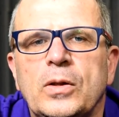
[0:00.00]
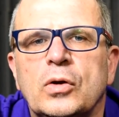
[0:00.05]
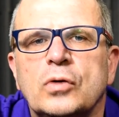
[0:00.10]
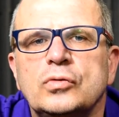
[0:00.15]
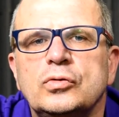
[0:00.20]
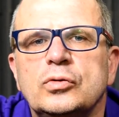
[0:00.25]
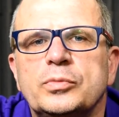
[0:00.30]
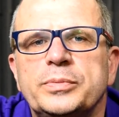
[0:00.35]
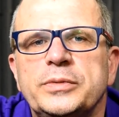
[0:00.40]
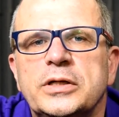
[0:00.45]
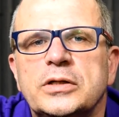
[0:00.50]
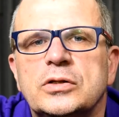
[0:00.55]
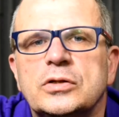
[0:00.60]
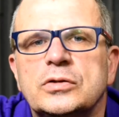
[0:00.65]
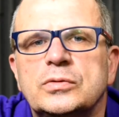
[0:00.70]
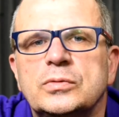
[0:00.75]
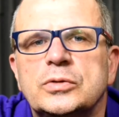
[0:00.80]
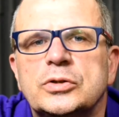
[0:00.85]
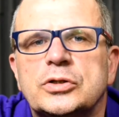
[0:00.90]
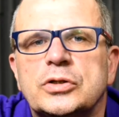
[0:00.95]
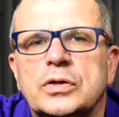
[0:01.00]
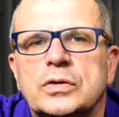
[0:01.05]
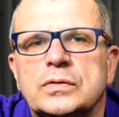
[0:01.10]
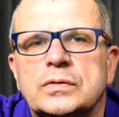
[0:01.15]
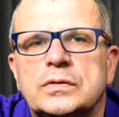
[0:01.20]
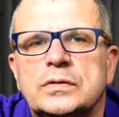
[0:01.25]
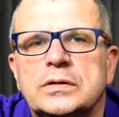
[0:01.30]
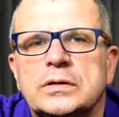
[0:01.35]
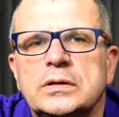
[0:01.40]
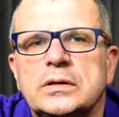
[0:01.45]
osób
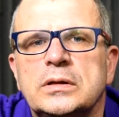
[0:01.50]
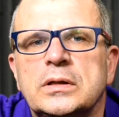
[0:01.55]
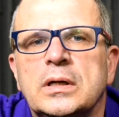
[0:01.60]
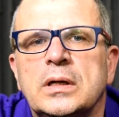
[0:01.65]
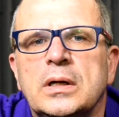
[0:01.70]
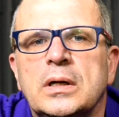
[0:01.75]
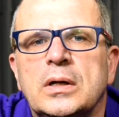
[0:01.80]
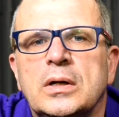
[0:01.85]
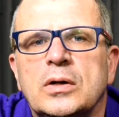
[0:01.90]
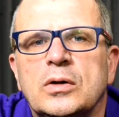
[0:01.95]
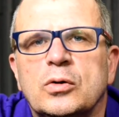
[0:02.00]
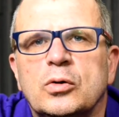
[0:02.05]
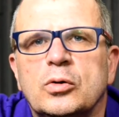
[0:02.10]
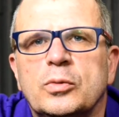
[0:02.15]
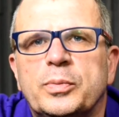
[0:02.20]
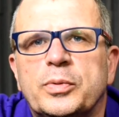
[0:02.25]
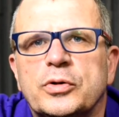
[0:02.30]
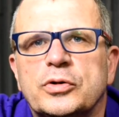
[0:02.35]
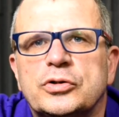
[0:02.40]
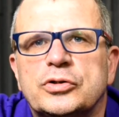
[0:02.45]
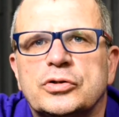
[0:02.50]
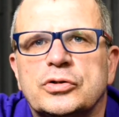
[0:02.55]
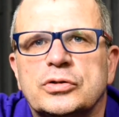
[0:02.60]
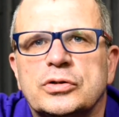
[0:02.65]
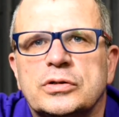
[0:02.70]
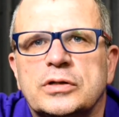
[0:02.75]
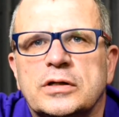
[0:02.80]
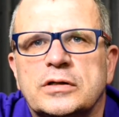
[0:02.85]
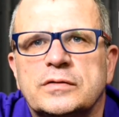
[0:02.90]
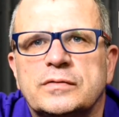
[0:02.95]
niedosłyszących,
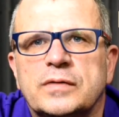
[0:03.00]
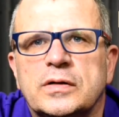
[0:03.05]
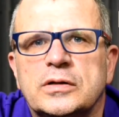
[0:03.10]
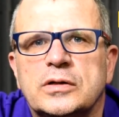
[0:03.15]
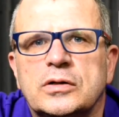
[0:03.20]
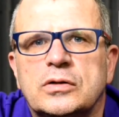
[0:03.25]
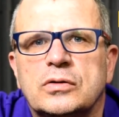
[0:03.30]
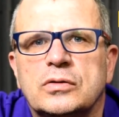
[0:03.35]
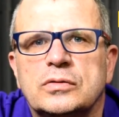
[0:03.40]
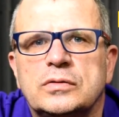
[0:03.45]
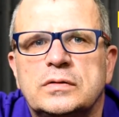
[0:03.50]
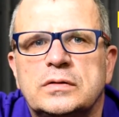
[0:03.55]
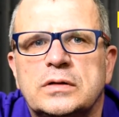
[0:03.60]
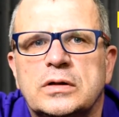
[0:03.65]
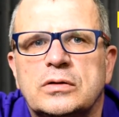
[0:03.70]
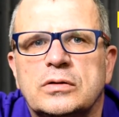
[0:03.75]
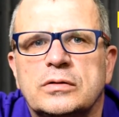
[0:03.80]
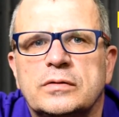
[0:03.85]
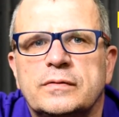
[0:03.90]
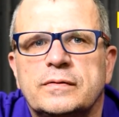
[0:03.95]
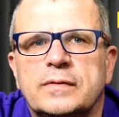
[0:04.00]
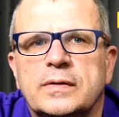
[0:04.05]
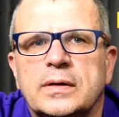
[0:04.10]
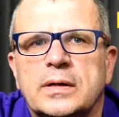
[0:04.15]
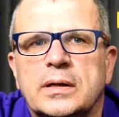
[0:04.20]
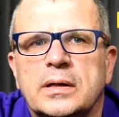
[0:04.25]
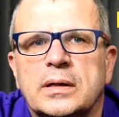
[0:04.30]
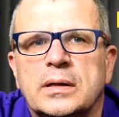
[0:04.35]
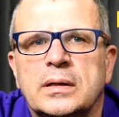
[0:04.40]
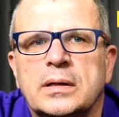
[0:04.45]
uproszczono tak zwany kod
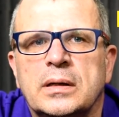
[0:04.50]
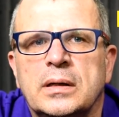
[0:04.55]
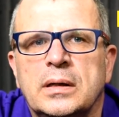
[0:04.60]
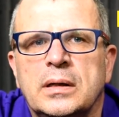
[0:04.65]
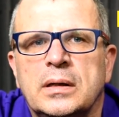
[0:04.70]
02,